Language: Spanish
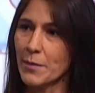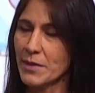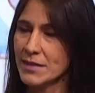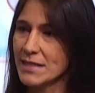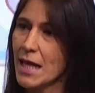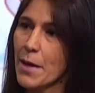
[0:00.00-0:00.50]

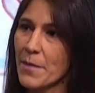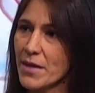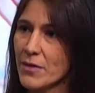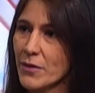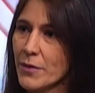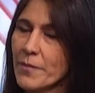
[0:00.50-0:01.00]
capacidad
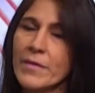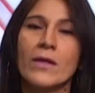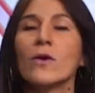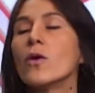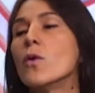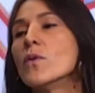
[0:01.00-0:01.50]
mayor
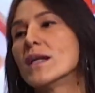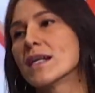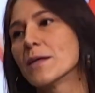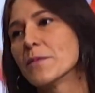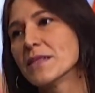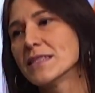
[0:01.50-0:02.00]
o una
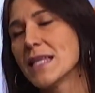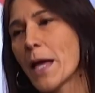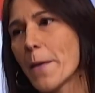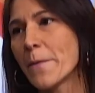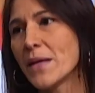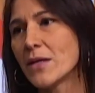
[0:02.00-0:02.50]

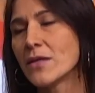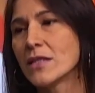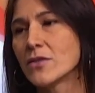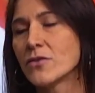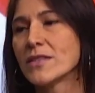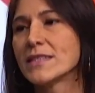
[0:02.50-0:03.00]
capacidad menor.
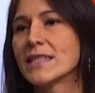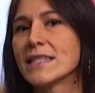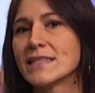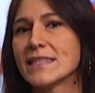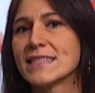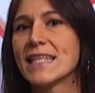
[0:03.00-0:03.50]

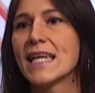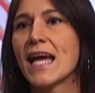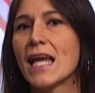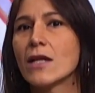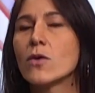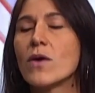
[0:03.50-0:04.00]
Entonces es
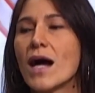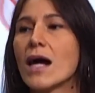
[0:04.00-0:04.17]
algo